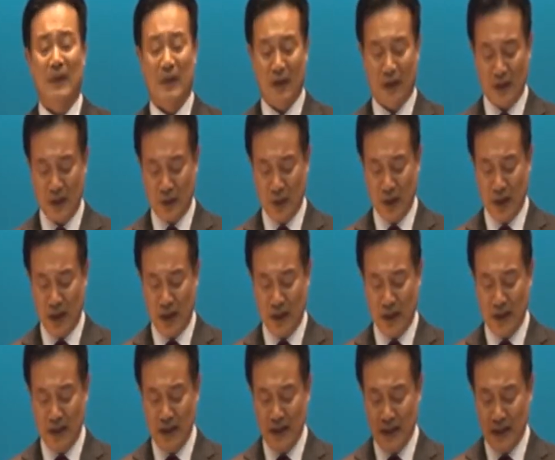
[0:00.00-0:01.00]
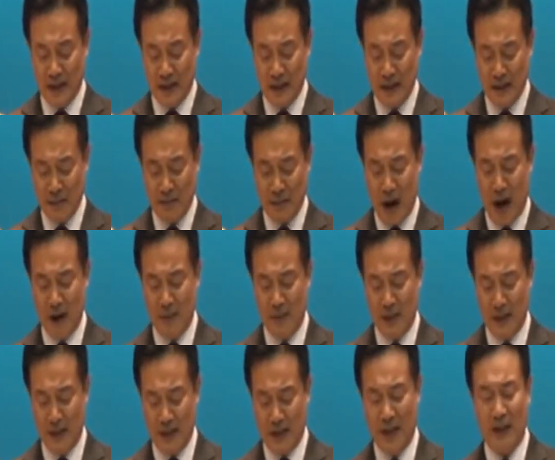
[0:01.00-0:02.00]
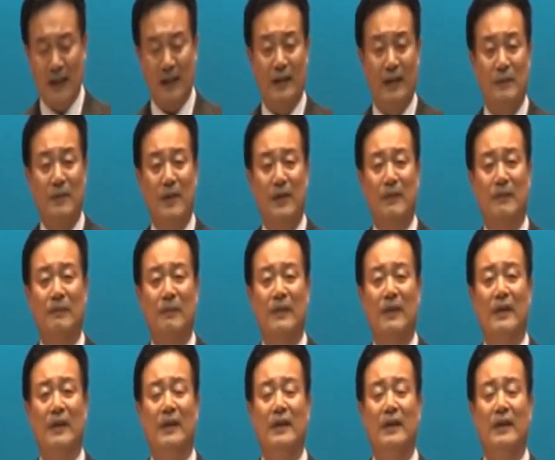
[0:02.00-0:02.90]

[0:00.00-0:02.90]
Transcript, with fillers: 그래서 우리가 이 마음을 이해하게 되면